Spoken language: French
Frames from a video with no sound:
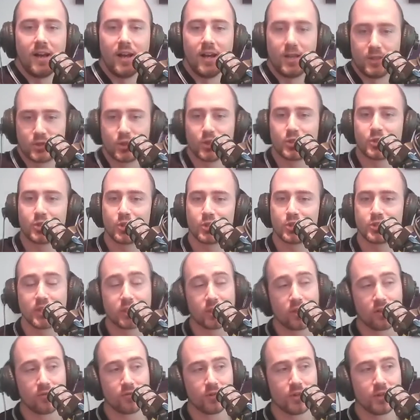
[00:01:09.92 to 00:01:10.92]
eh, Juste le
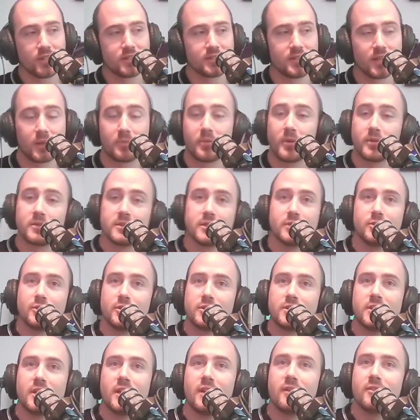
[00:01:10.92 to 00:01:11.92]
jingle venait de dire bande
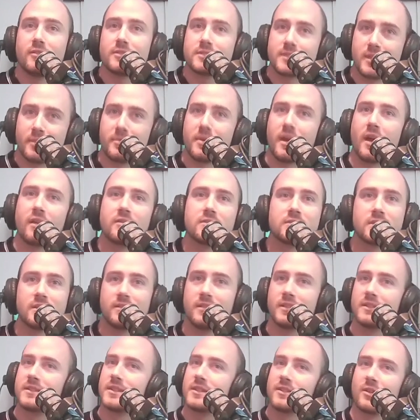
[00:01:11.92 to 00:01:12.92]
inutile, c'est bien, vous
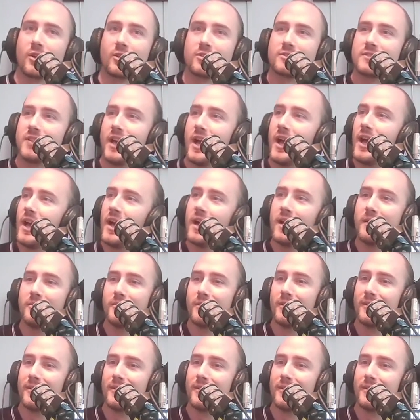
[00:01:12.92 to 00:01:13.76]
avez été dans le thème.